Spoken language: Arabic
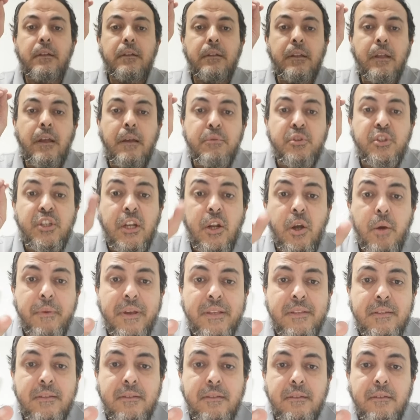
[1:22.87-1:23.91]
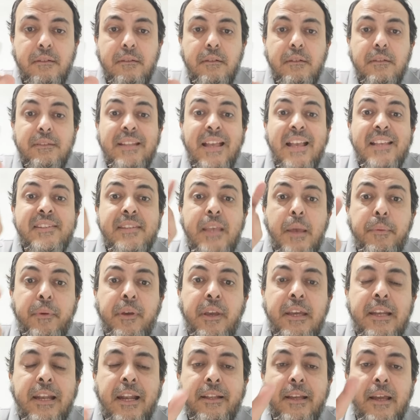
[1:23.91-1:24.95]
ده مش كده وبس ده السبق
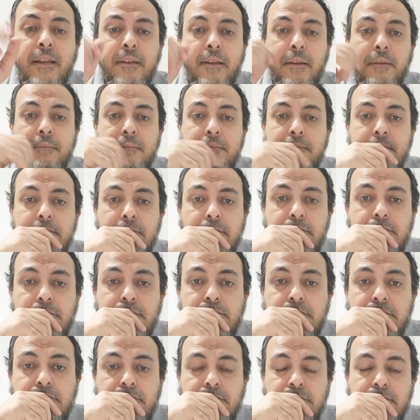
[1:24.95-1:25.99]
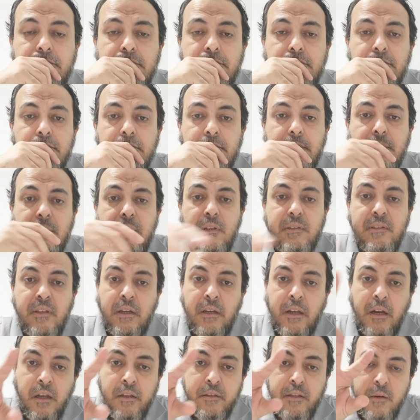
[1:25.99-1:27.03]
إلى الجنة
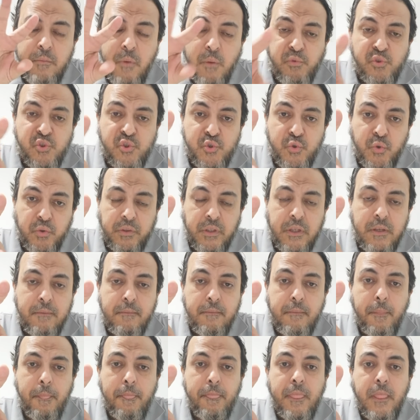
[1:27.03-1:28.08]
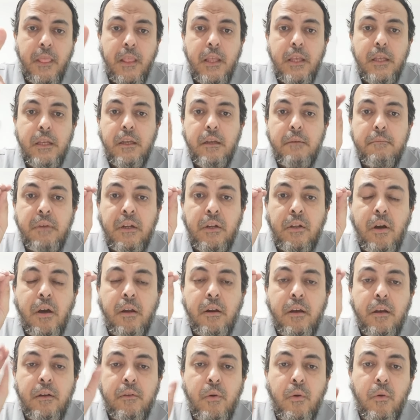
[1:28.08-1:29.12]
ذكر أيضا الإمام السيوطي من
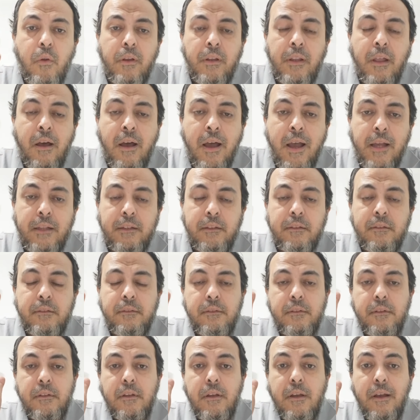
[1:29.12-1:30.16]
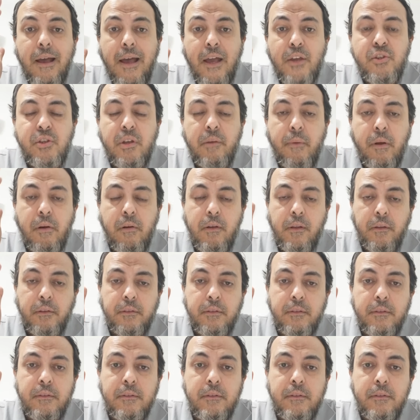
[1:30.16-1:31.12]
قرأ قل والله أحد عشر مرات